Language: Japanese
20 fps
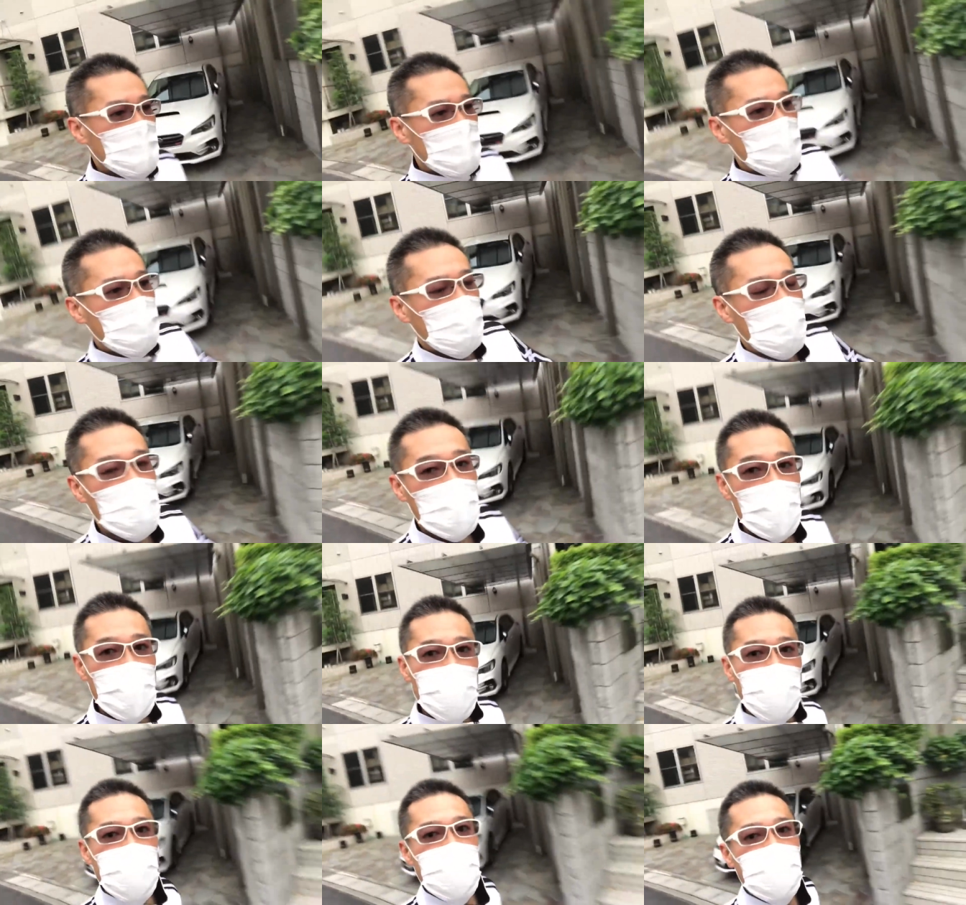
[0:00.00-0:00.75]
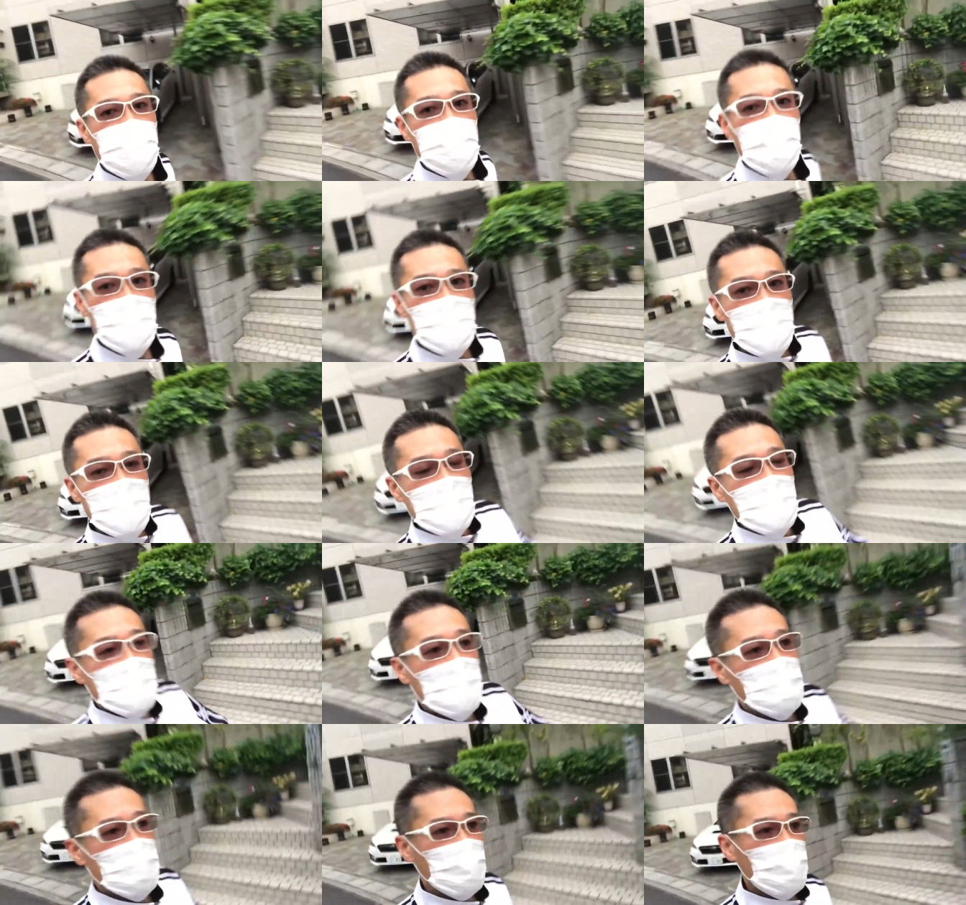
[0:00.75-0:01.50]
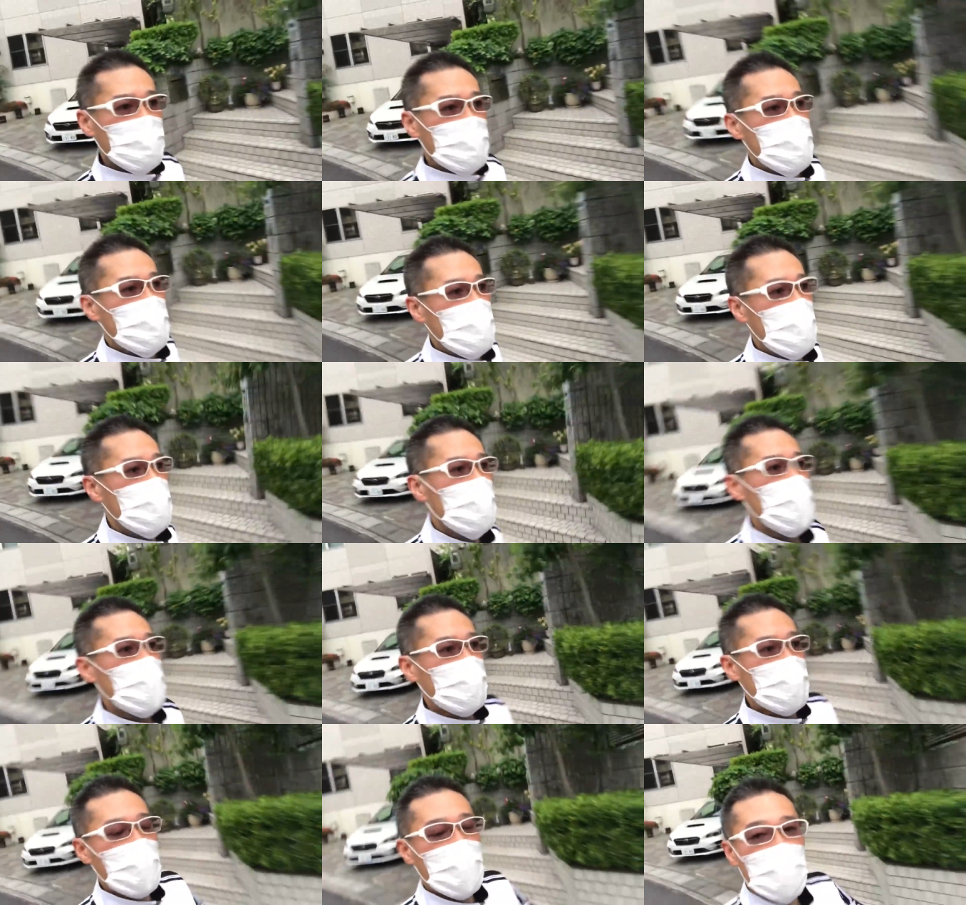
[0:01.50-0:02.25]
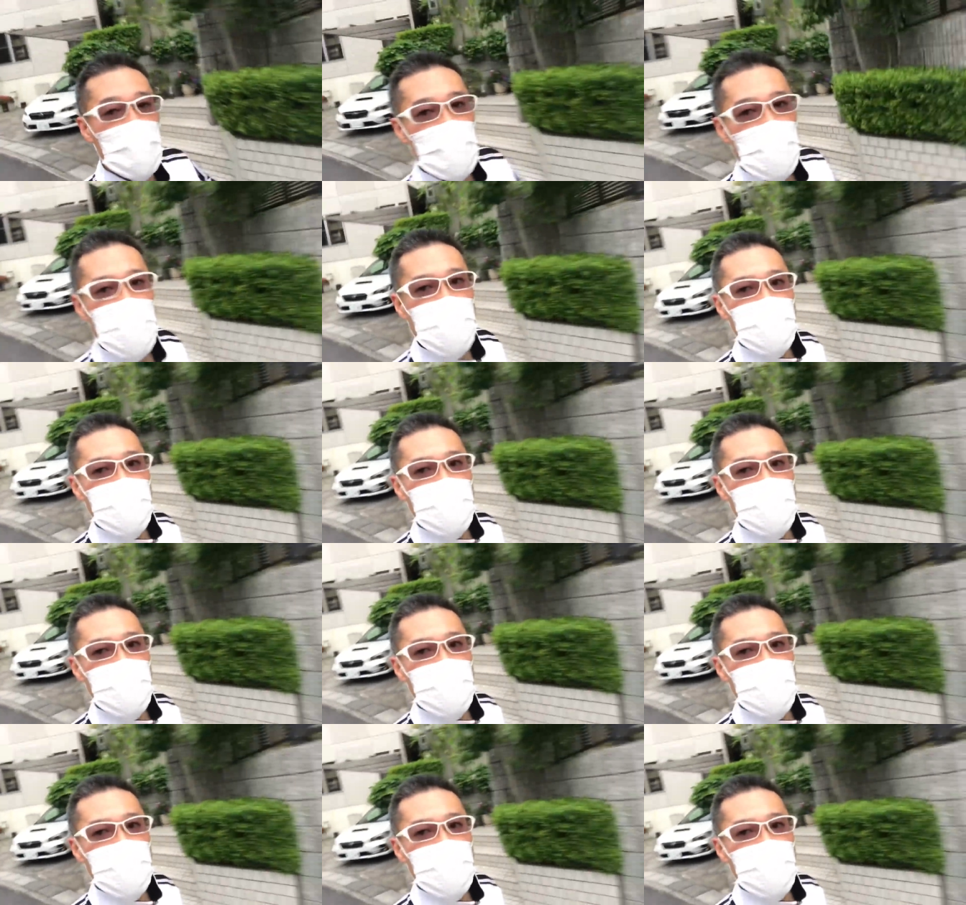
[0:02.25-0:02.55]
今日はねちょっと時間があったんで